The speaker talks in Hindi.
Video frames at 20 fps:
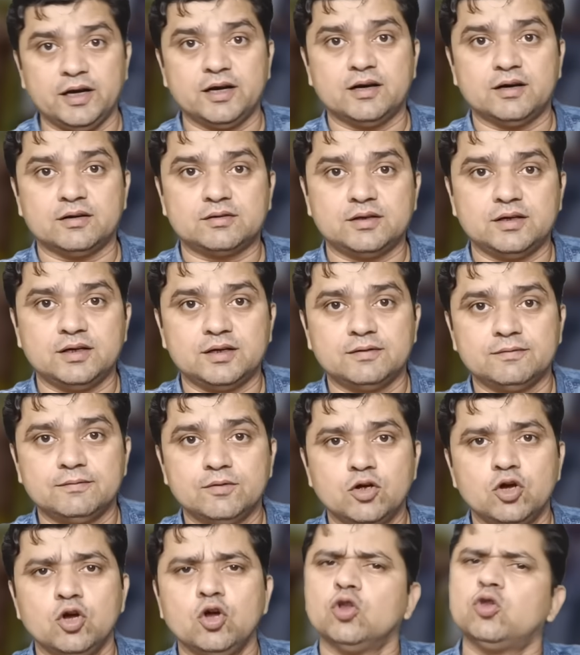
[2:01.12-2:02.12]
नहीं करते हैं
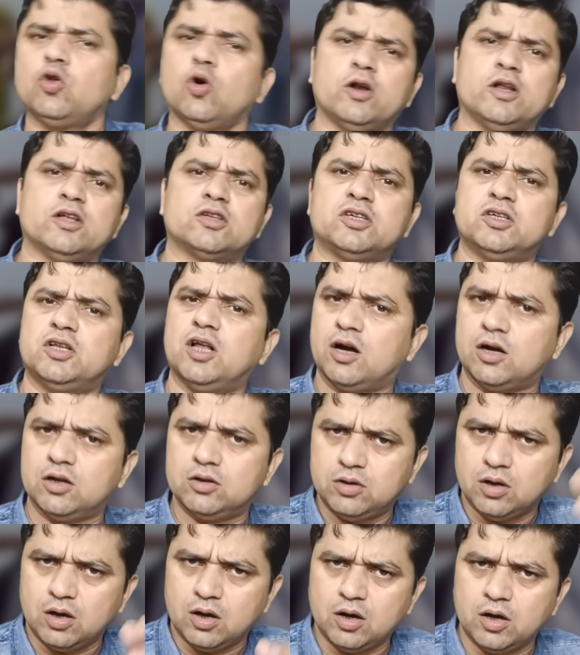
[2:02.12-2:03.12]
तो उन्हें सीधा
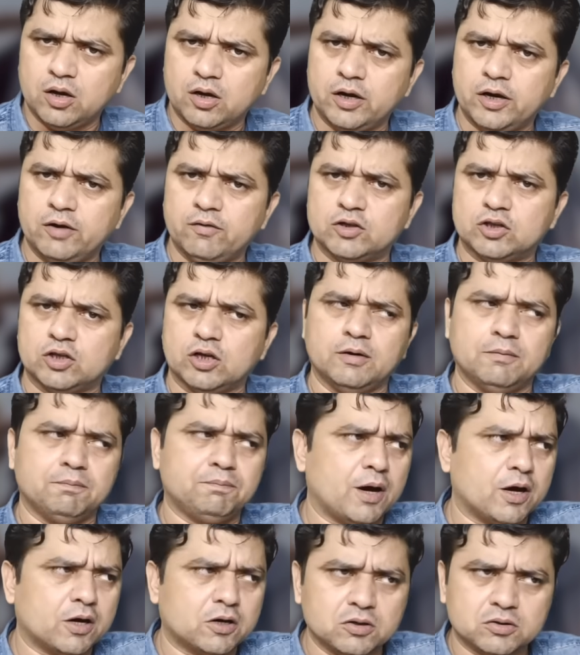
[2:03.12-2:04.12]
गद्दार वतन
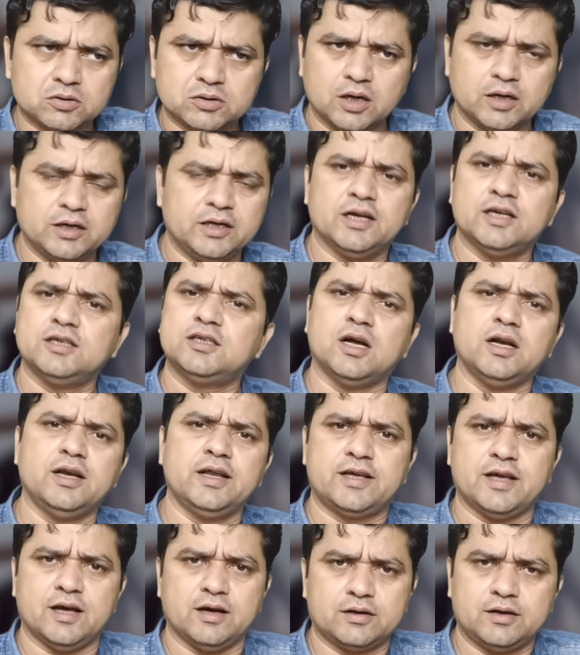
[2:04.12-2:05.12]
पाकिस्तानी न जाने
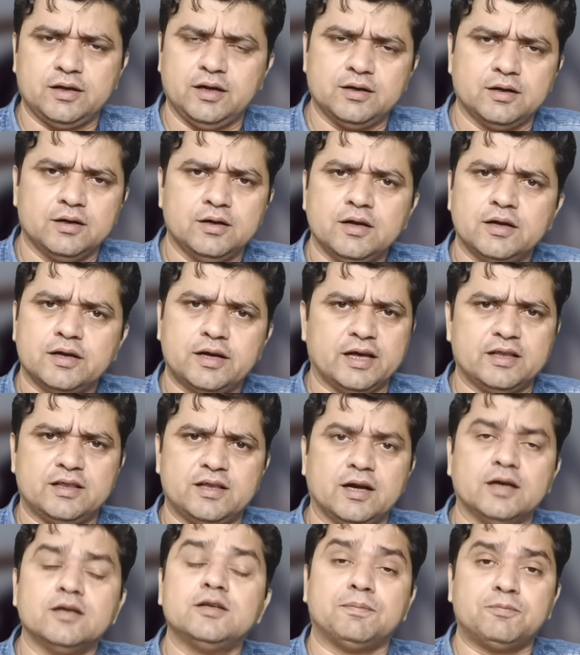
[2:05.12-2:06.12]
क्या क्या कह
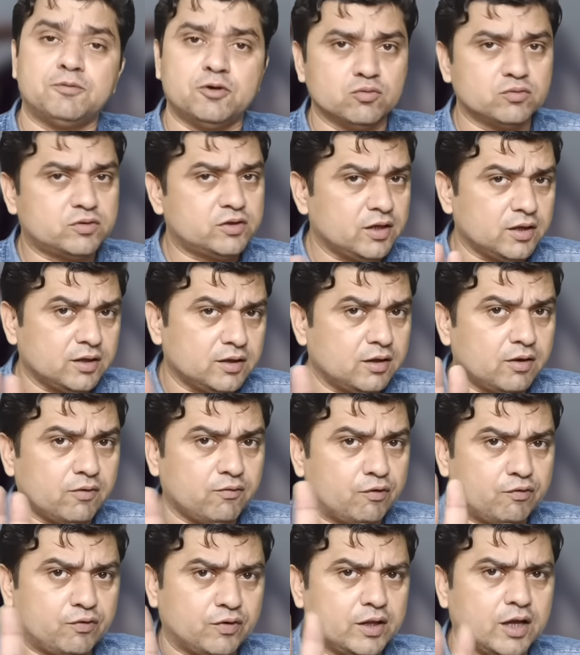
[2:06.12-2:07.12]
दिया जबकि उनसे ज़्यादा
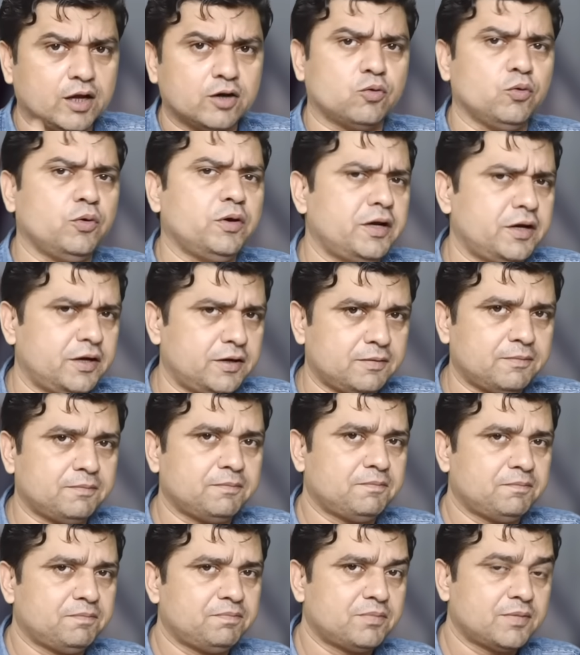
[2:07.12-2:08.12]
वफादार कोई नहीं है
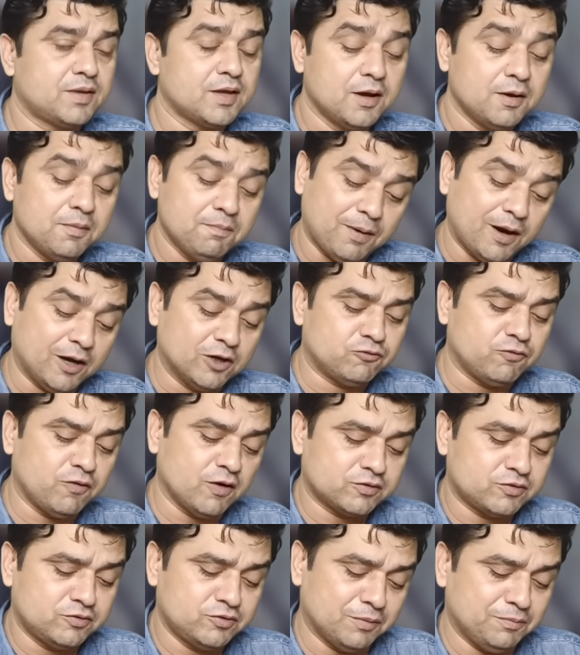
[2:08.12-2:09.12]
पांच
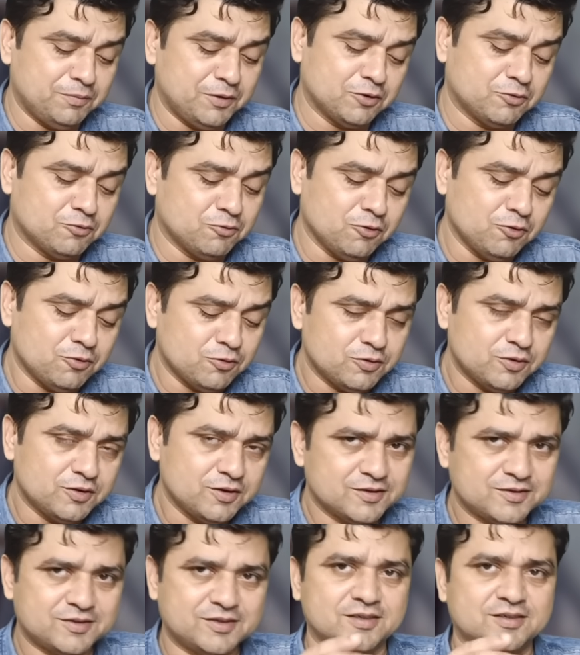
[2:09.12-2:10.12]
वक्त ज़मीन को
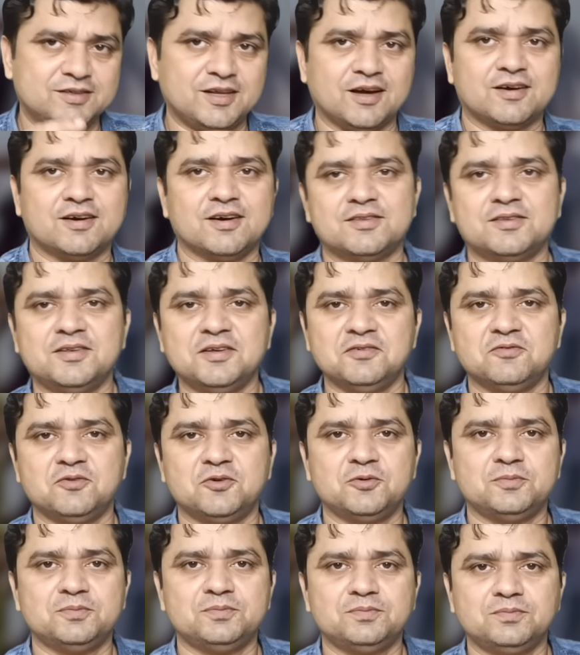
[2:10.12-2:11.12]
सजदा करते हैं वो
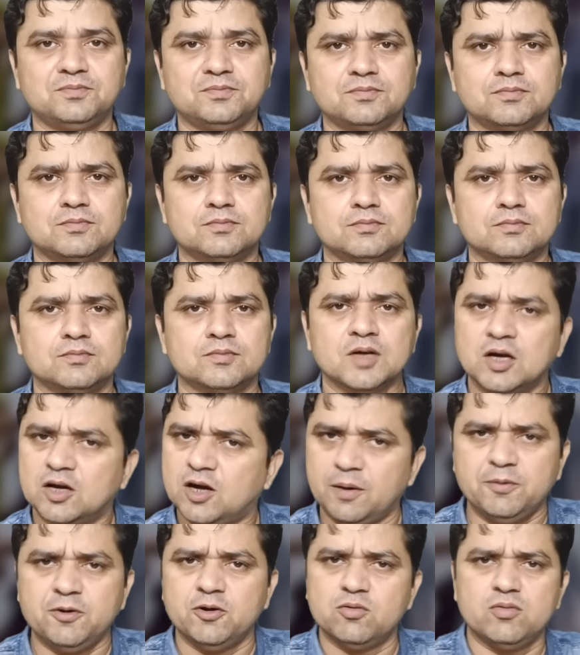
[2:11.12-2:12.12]

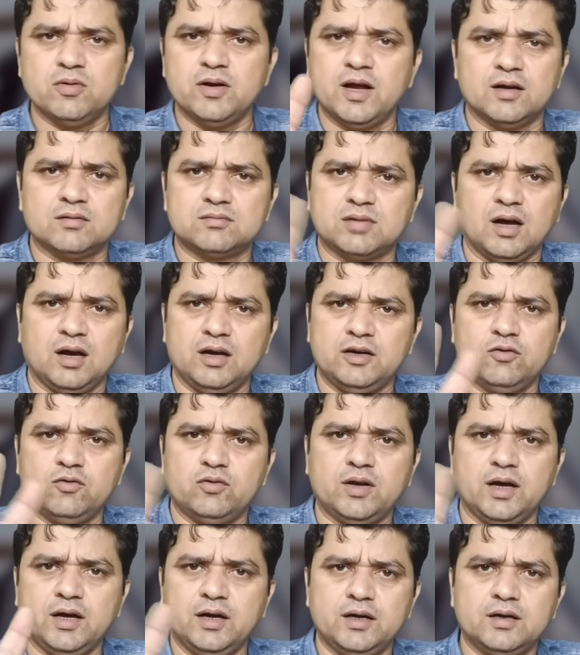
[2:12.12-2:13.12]
कभी उन्होंने हथियार नहीं
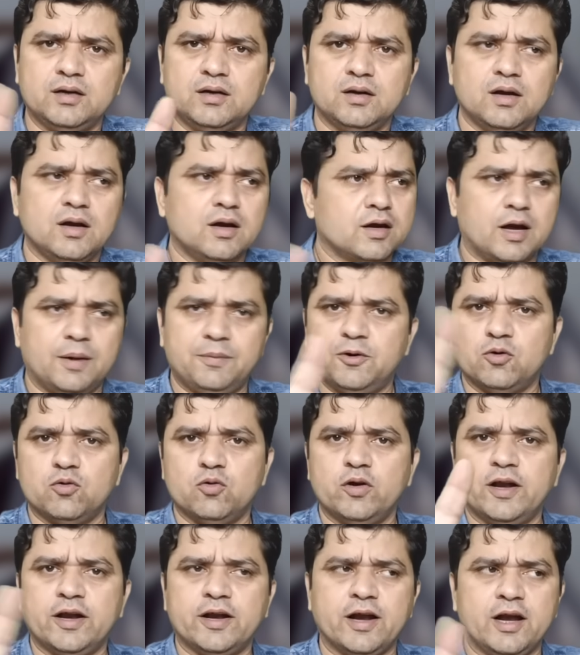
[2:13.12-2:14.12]
उठाए कभी
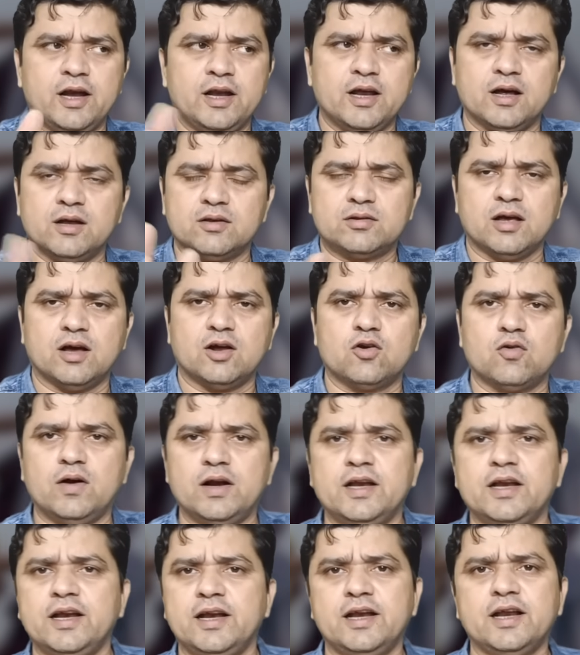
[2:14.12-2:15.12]
उन्होंने रैलियां हथियारों
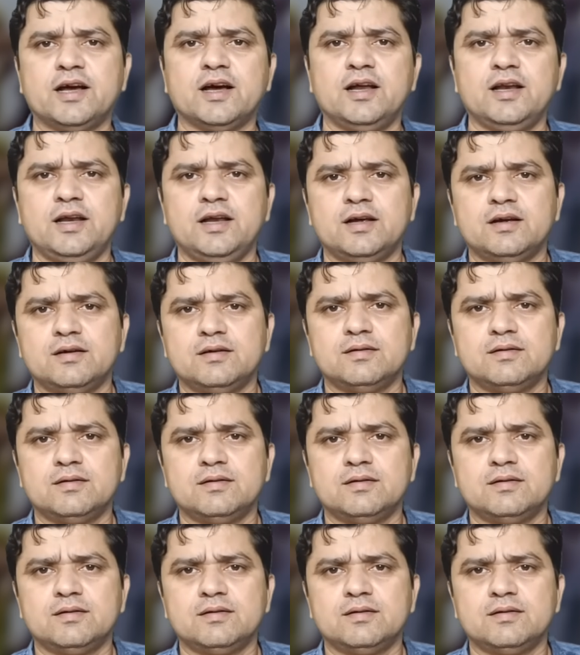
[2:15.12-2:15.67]
वाली नहीं निकाली